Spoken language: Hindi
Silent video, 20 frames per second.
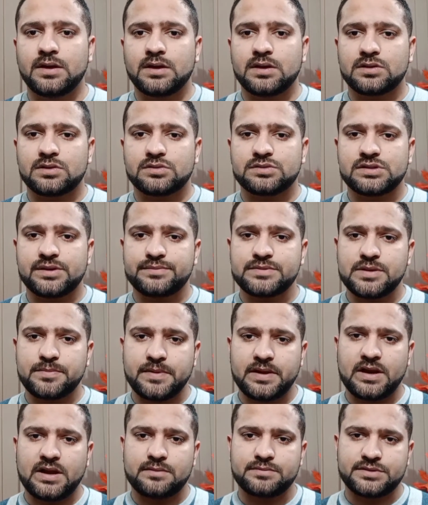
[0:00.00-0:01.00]
तो सबसे
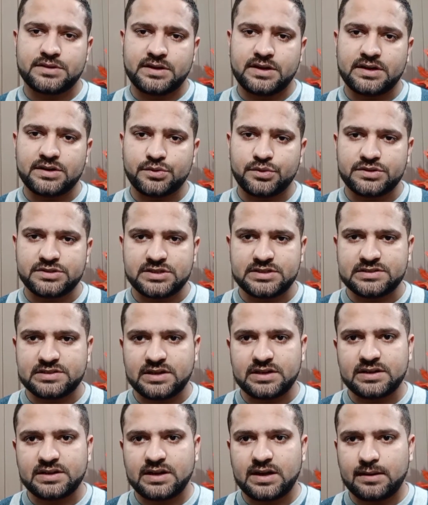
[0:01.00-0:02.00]
पहला ऑप्शन ये ट्यूशन
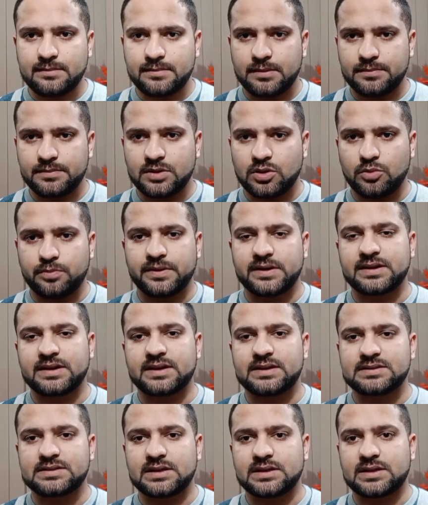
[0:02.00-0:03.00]
सेंटर आप अपना ओपन
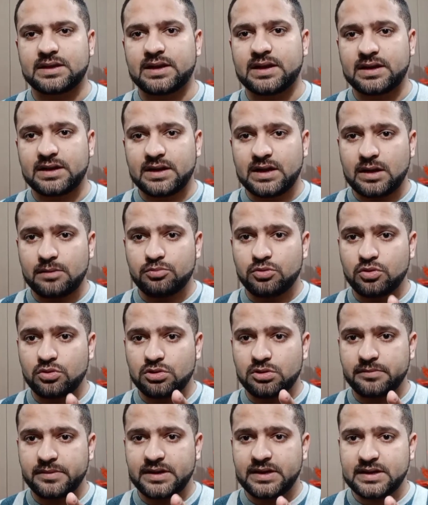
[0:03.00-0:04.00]
कर सकते हैं लेकिन आप लोगों
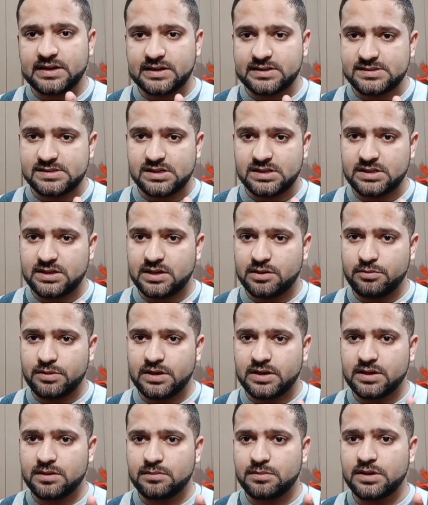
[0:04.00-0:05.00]
को मेरी एक नसीहत ये भी
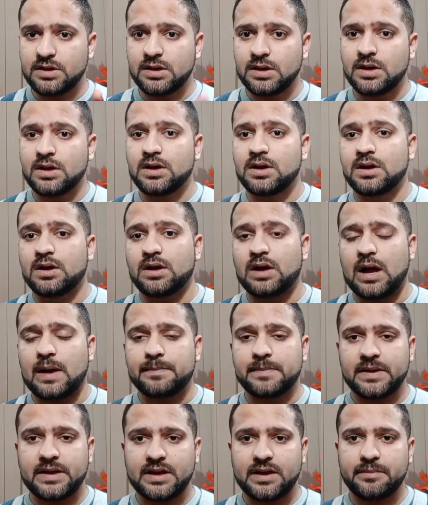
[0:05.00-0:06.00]
है कि भाई
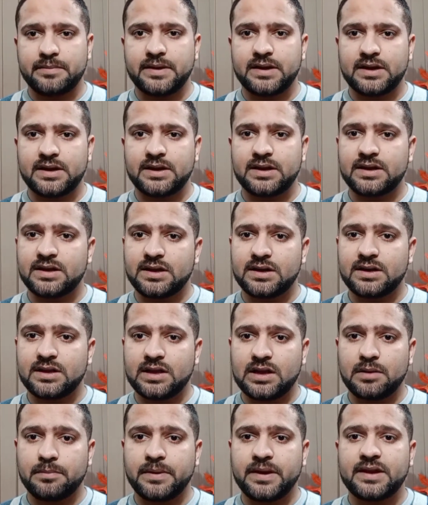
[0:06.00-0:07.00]
आपने हेरा फेरी नहीं करनी
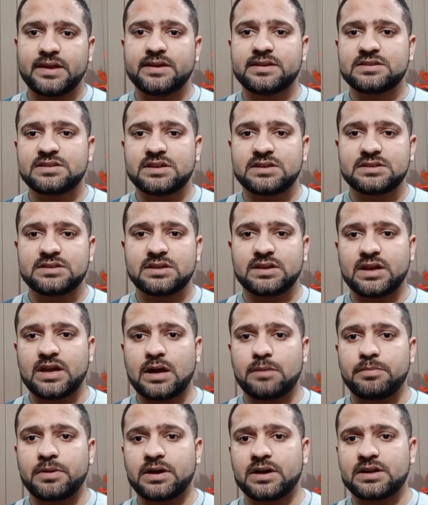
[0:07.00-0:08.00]
हेरा फेरी किस तरह से कि
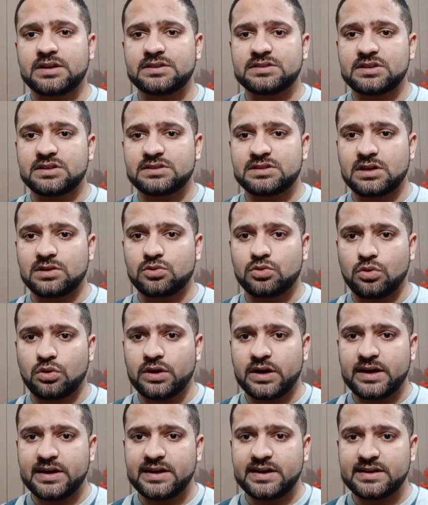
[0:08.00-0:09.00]
आप अगर किसी के साथ दो
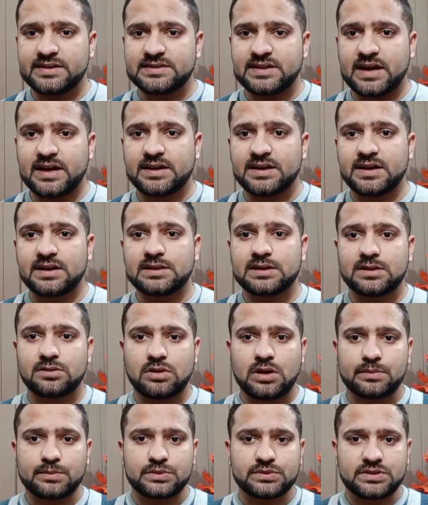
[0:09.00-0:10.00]
घंटे डिसाइड करते हैं
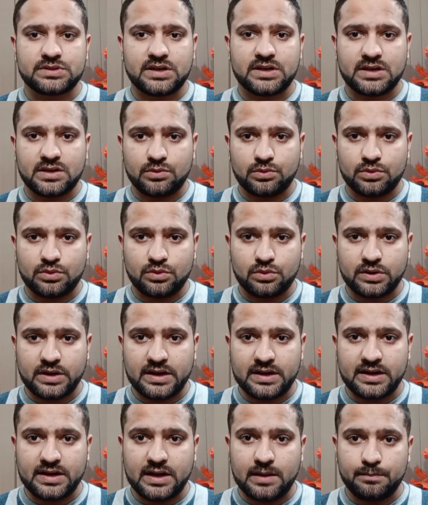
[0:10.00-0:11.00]
तो आपको चाहिए कि वो दो
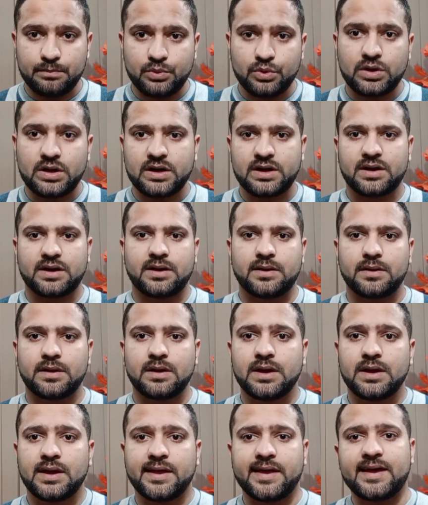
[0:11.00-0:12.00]
घंटे आप पूरा करें
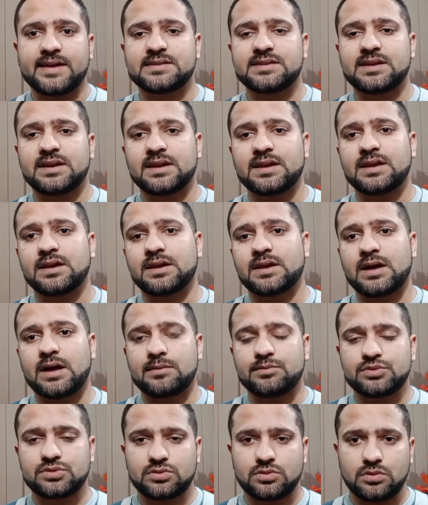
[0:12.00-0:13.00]
ऐसा नहीं है कि
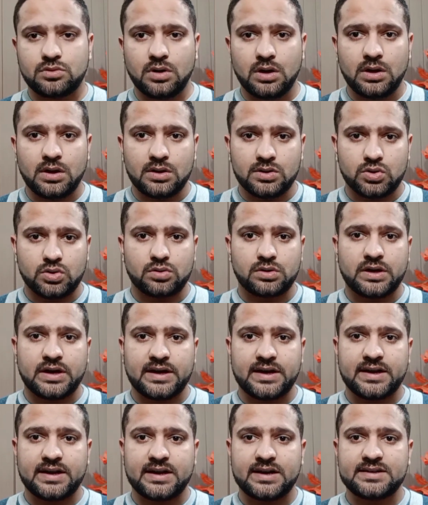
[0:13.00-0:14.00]
आप उसको दो
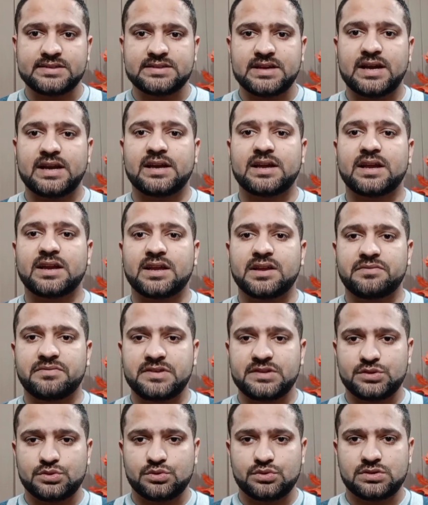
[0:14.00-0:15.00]
घंटे का डिसाइड करके
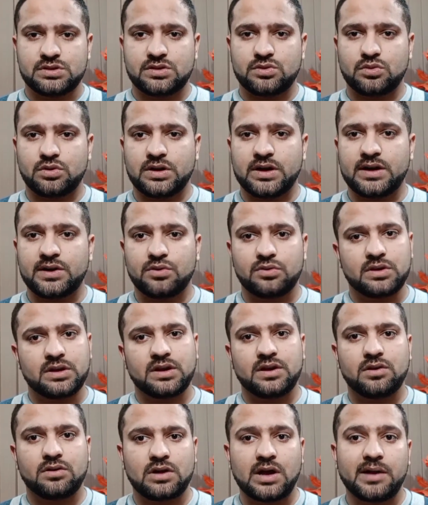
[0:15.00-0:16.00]
फीस उससे दो घंटों के
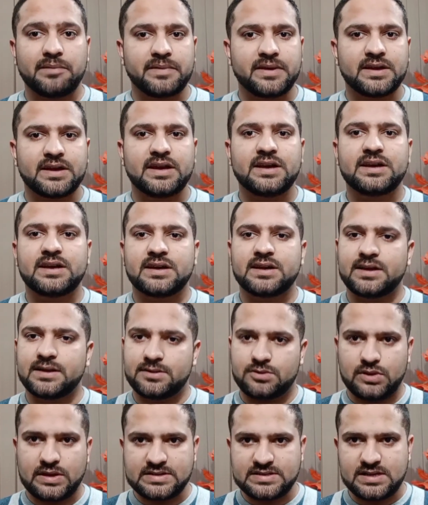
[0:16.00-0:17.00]
लिए काम एक घंटा
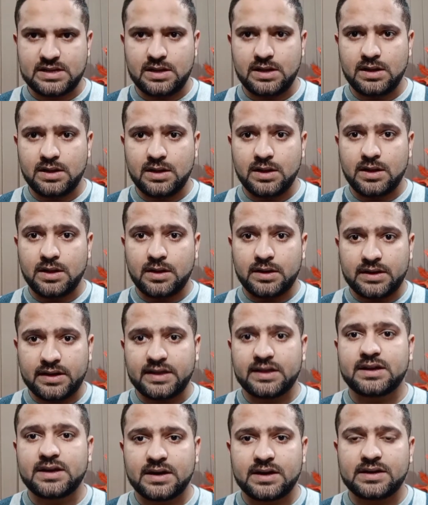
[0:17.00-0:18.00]
करें तो ऐसा
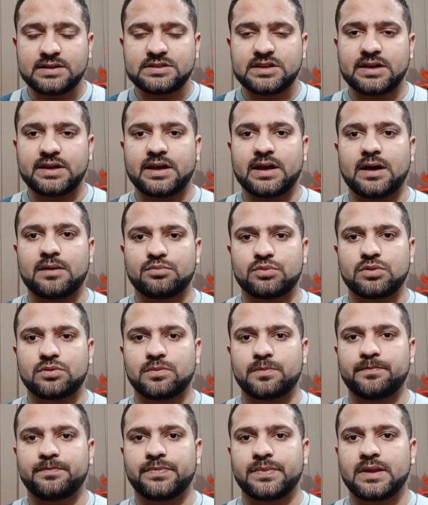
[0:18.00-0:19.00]
नहीं करना चाहिए आपको
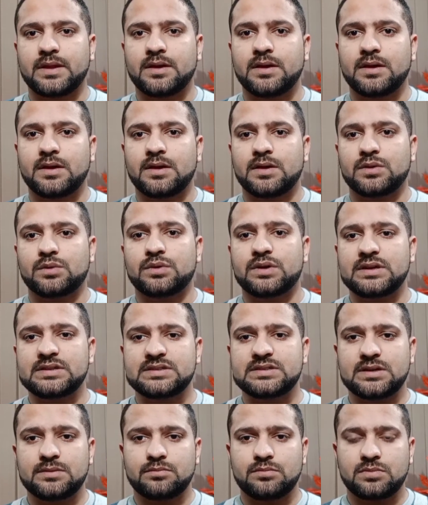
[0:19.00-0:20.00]
क्योंकि
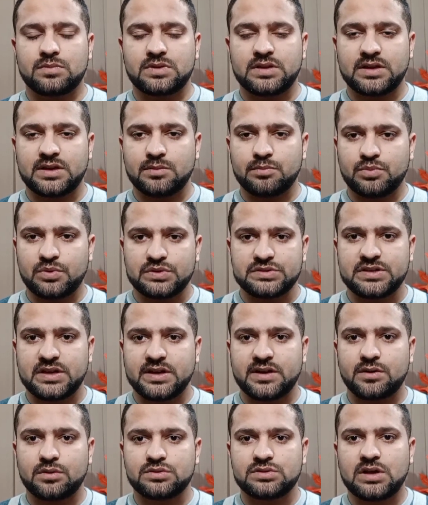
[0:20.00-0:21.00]
इससे देखिए बहुत
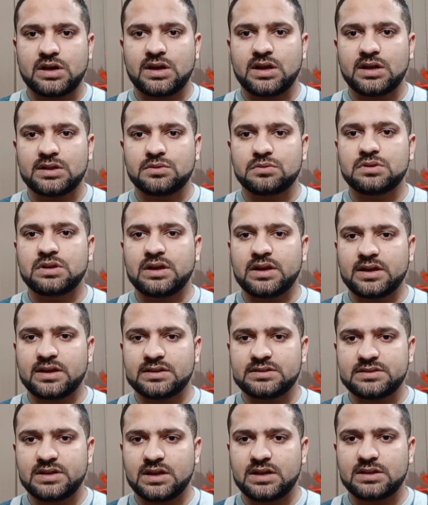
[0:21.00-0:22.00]
सारे नुकसान होते हैं
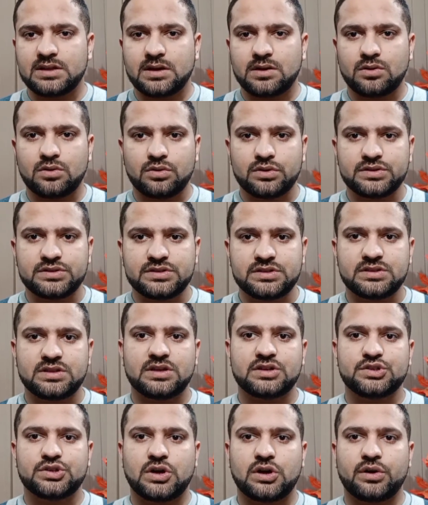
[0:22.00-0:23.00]
लेकिन ज़्यादातर लोग इसी
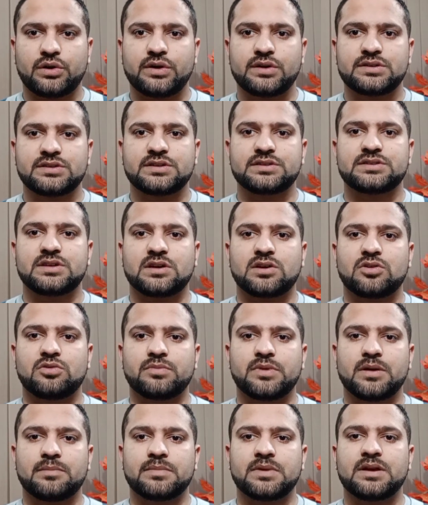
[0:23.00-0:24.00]
तरह शॉर्टकट्स के चक्करों
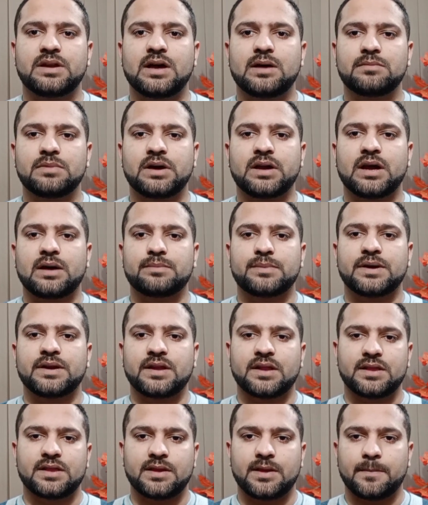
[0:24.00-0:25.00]
में अपना नाम ख़राब कर
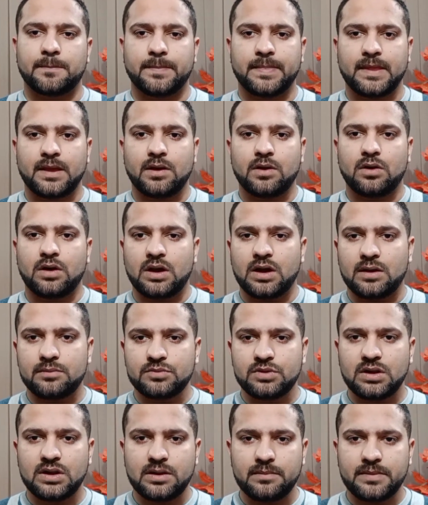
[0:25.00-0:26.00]
देते हैं
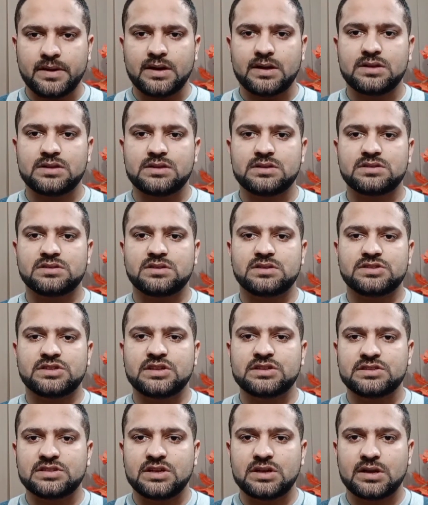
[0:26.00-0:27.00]
अलहमदिल्ला मैंने
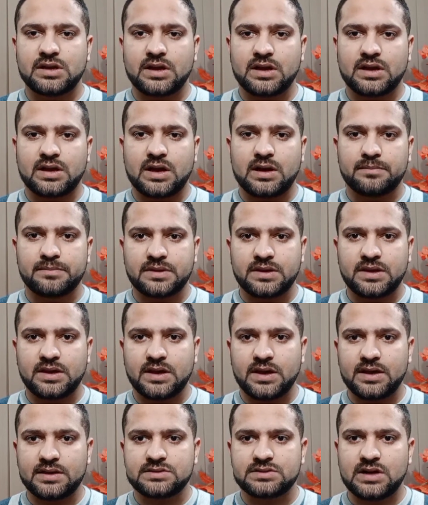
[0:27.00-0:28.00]
सिक्स ईयर ये काम
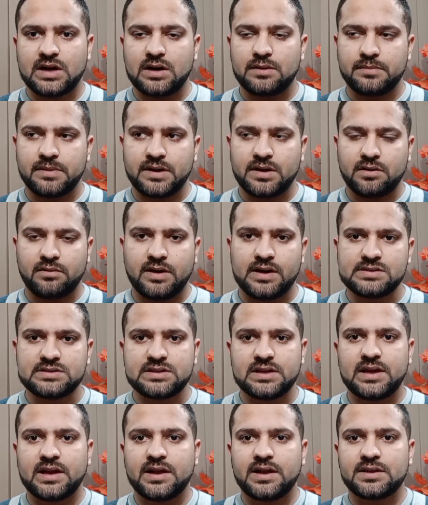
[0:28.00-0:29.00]
किया है स्टार्ट मैंने वहाँ
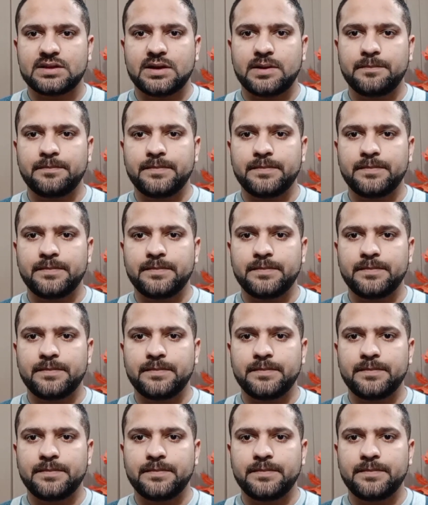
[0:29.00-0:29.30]
से ही लिया था